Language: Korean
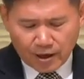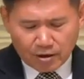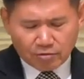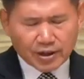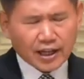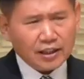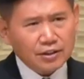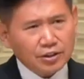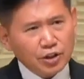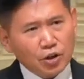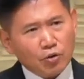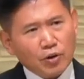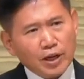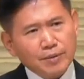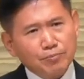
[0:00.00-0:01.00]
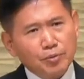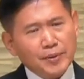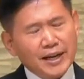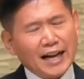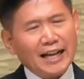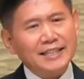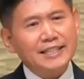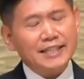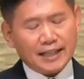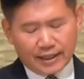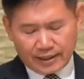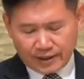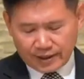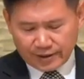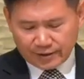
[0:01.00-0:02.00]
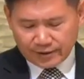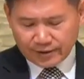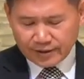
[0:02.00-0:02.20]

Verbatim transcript: 우리가 능력과 인품이 같이 가야 돼요.